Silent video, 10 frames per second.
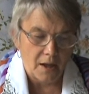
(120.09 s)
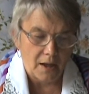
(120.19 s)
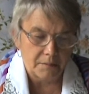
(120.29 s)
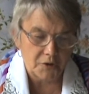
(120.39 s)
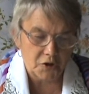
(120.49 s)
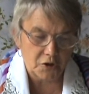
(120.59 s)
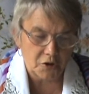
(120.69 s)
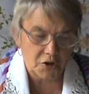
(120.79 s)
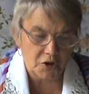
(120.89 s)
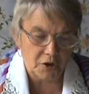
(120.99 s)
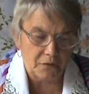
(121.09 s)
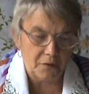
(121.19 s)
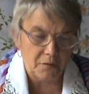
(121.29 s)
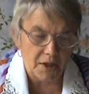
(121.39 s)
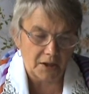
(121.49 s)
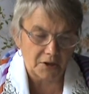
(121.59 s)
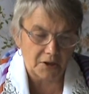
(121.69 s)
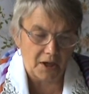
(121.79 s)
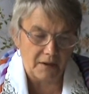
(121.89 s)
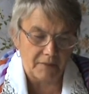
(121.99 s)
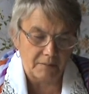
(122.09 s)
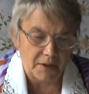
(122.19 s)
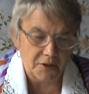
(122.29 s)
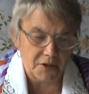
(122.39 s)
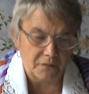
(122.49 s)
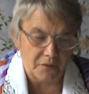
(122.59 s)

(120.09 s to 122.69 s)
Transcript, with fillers: aby się rozkrzewiły jak trawa między